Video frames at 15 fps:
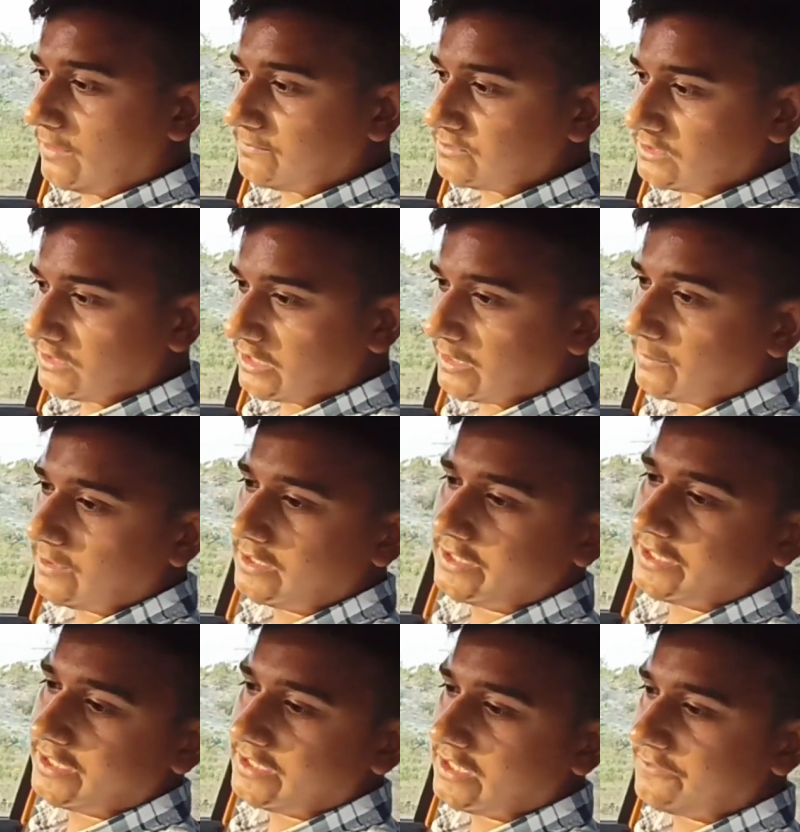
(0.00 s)
आप डबल
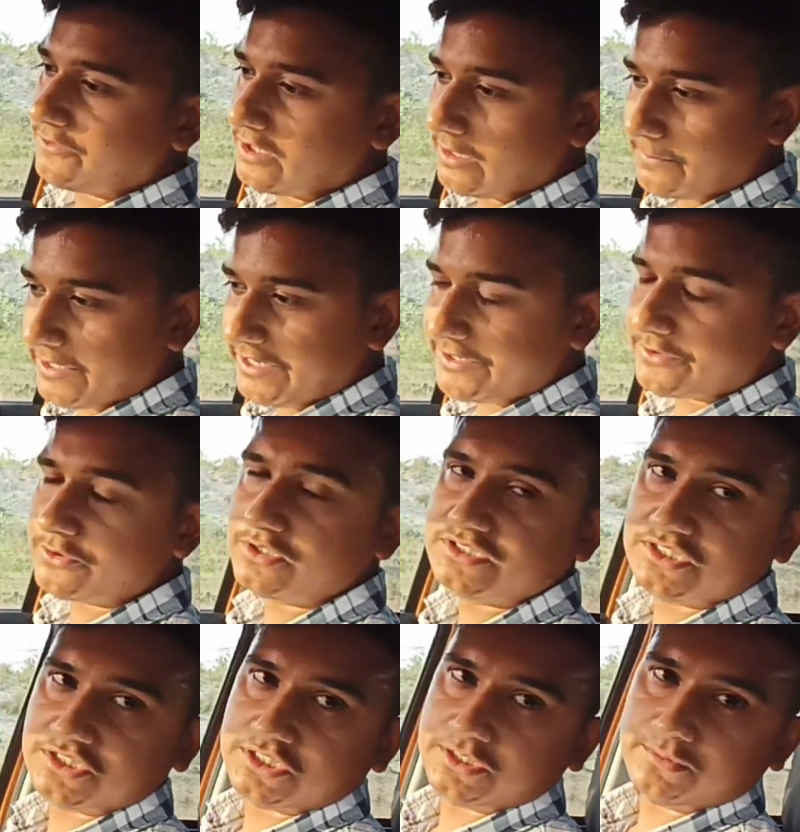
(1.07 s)
डीन या फिर आप एंड्रॉयड
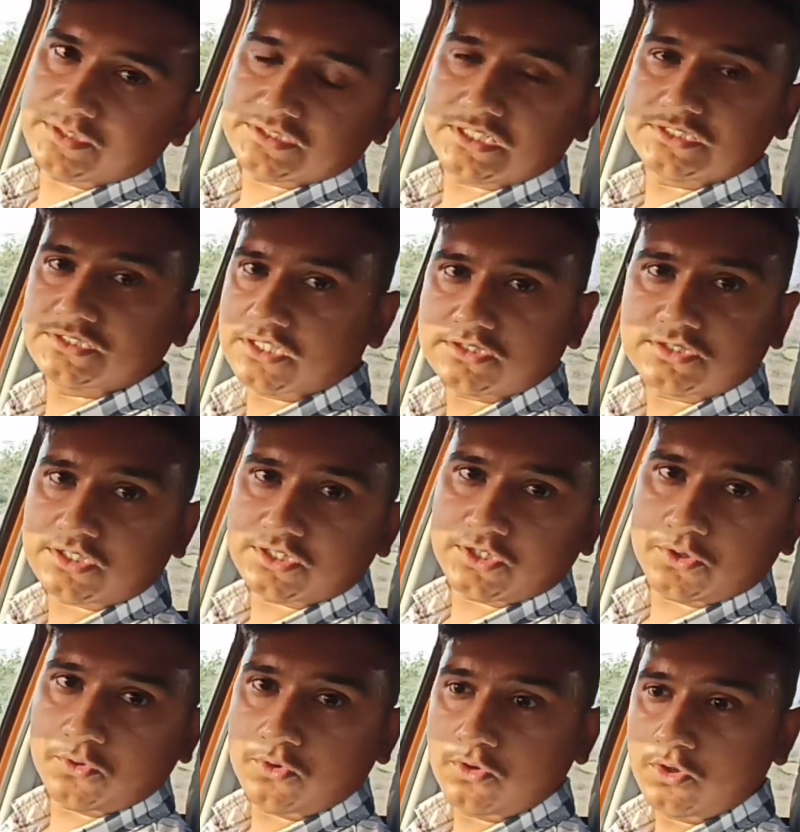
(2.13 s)
सिस्टम के साथ जा
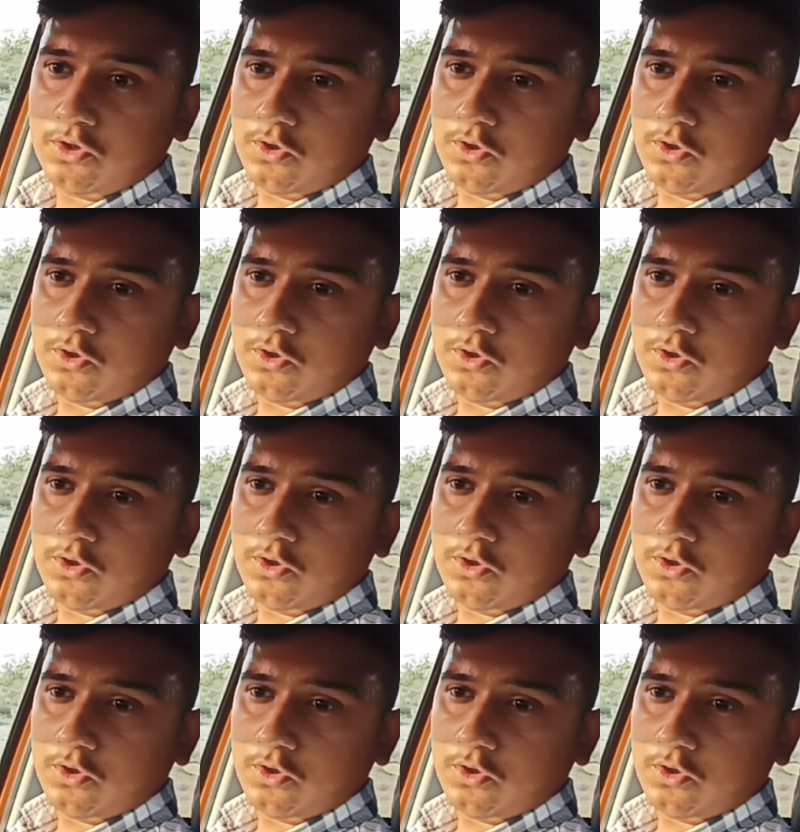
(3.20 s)
सकते हो